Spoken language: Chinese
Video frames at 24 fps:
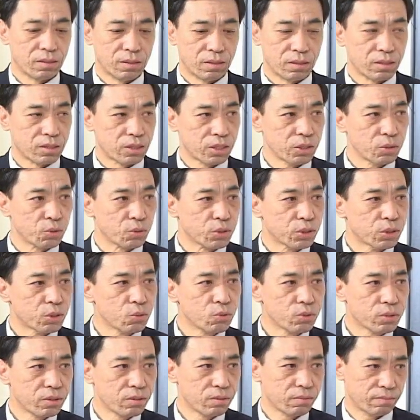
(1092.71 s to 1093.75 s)
只有修
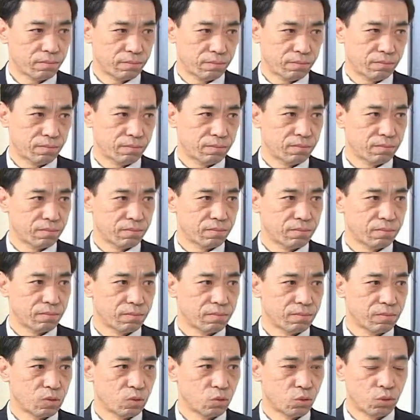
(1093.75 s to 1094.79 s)
心，
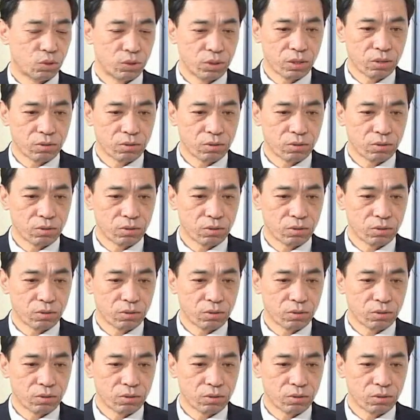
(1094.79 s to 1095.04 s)
去掉